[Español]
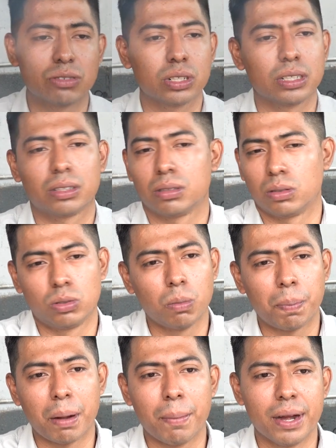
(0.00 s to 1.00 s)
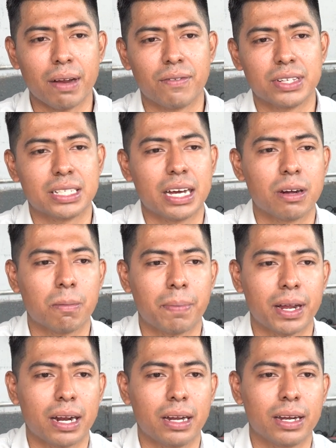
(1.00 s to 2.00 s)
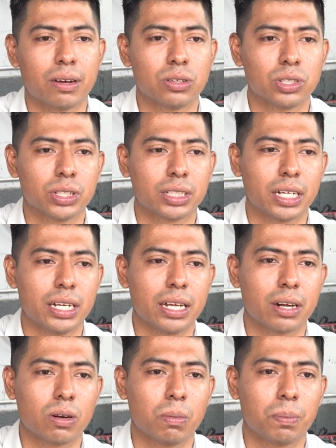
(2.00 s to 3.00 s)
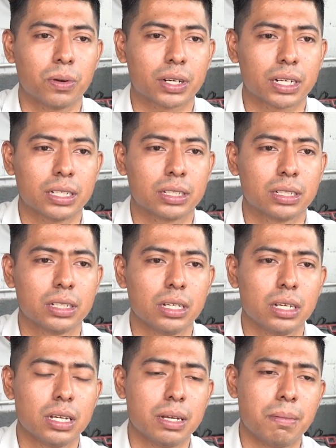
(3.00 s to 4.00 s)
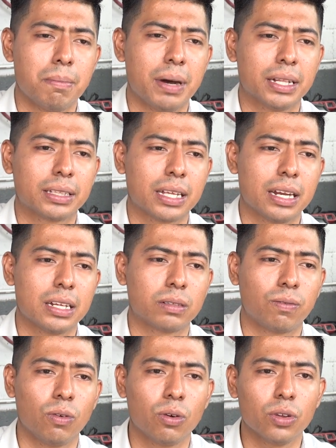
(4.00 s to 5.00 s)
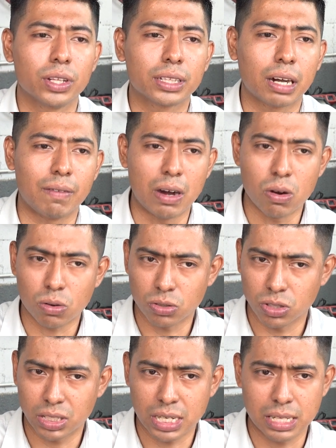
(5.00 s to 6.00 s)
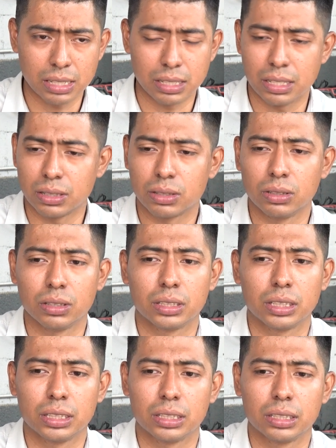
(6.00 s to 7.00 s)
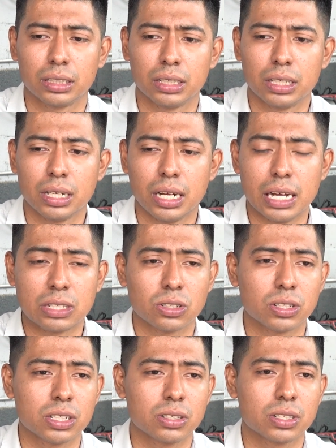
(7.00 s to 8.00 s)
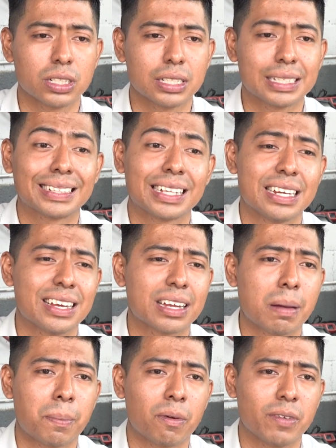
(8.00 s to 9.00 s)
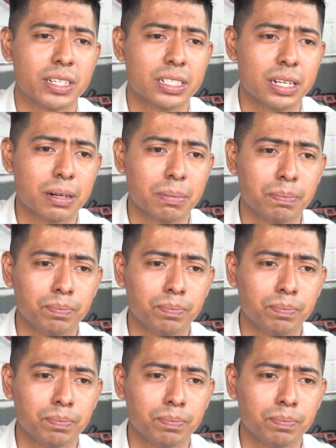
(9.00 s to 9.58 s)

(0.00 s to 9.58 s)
eso es súper beneficiario para el negocio de taller, ¿no? Porque es, mantienes flujo de trabajo constante. Entonces, eso sí o sí se tenía que aprovechar.